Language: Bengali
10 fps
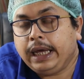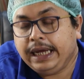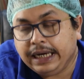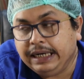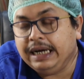
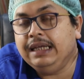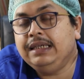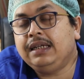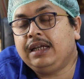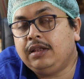কিডনি
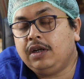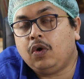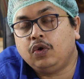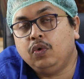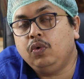ডিজিজের ক্ষেত্রে
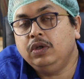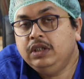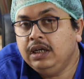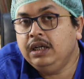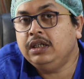কতগুলো
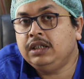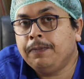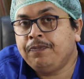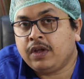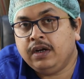জিনিস
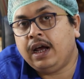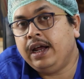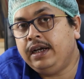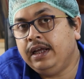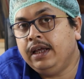
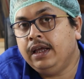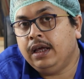ডায়েটে